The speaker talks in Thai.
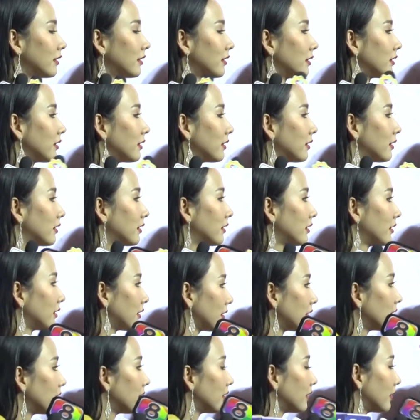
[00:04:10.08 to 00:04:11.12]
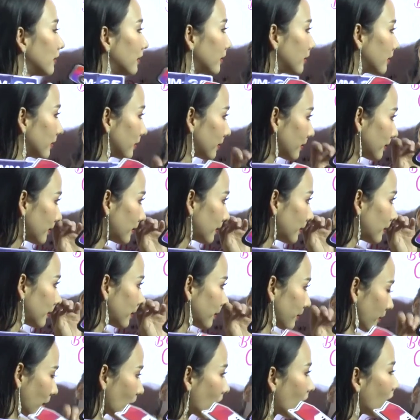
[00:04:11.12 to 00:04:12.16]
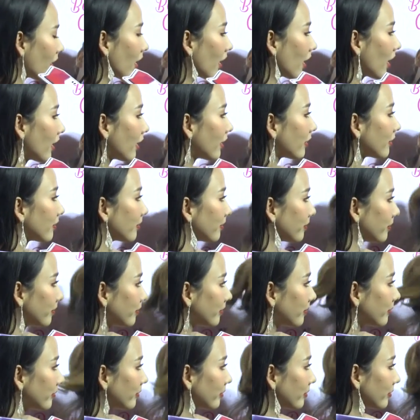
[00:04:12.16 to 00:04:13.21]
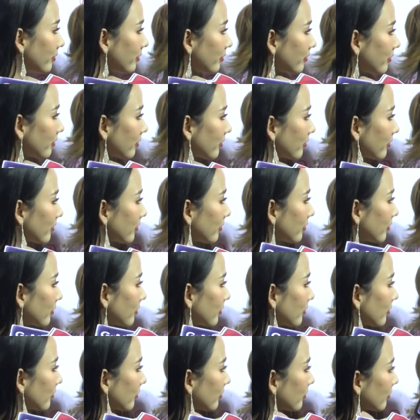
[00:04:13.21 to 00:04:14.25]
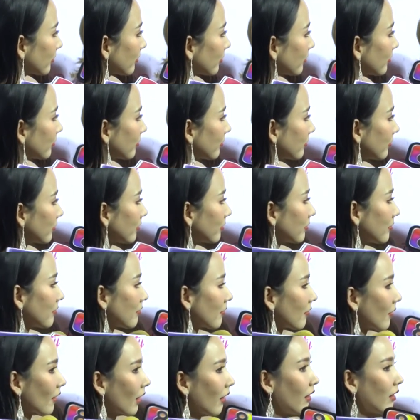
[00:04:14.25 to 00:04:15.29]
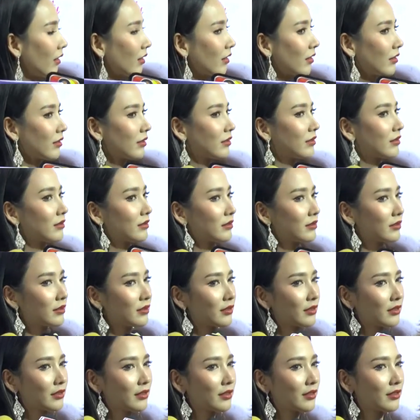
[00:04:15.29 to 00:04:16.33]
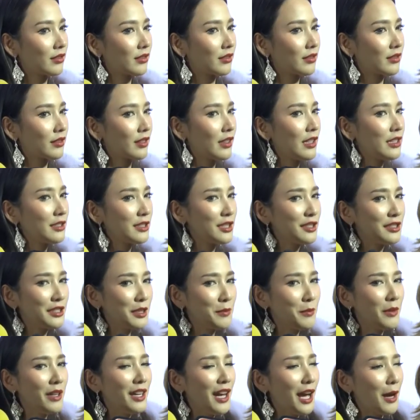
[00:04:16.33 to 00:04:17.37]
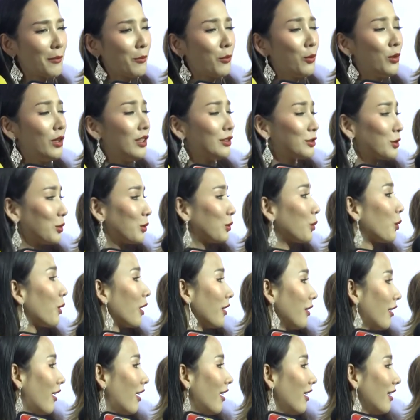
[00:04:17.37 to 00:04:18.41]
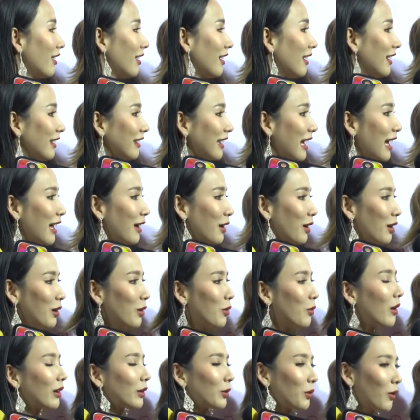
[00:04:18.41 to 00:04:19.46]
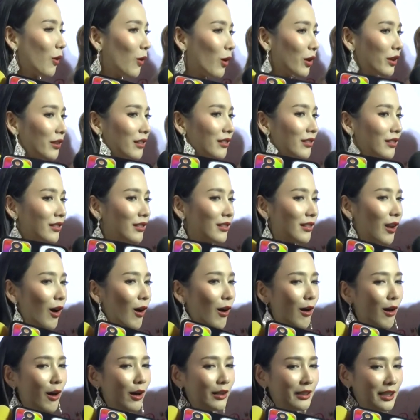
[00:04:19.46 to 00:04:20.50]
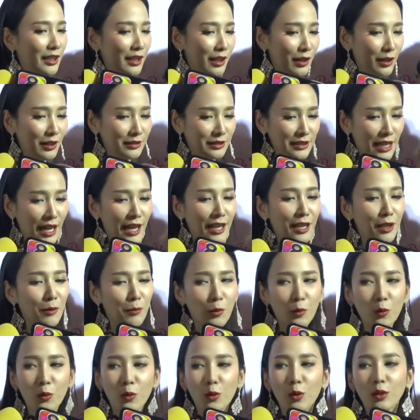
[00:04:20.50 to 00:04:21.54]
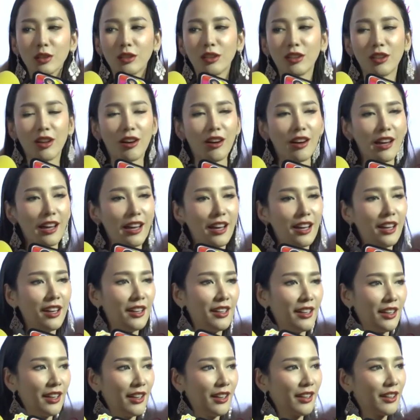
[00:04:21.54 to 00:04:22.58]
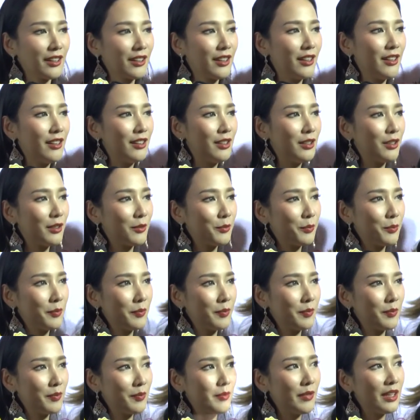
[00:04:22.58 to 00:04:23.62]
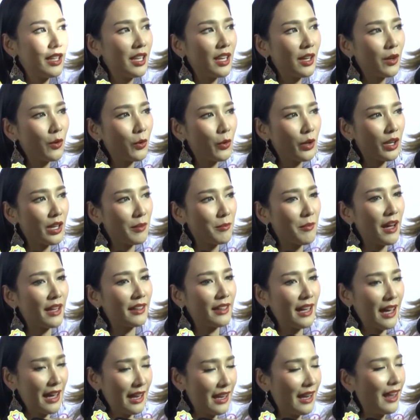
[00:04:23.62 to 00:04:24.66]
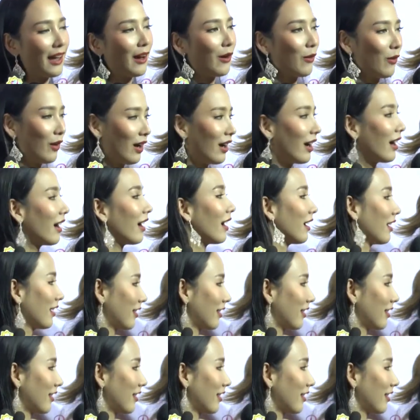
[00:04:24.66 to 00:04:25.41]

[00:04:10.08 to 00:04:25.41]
องหาถามเรื่องอ้ำกับแอึงว่าตกลงคือตอนนี้คือคืองอนกันอยู่หรือว่ายังไงคะหรือว่าหายงอนกันแล้วตอนนี้จริงๆไม่อยากพูดเรื่องส่วนตัวเนาะแต่ก็รู้ว่าทุกคนรอที่เราจะให้เราพูดเนาะค่ะก็ไม่ได้คุยกันมานานแล้วอะค่ะ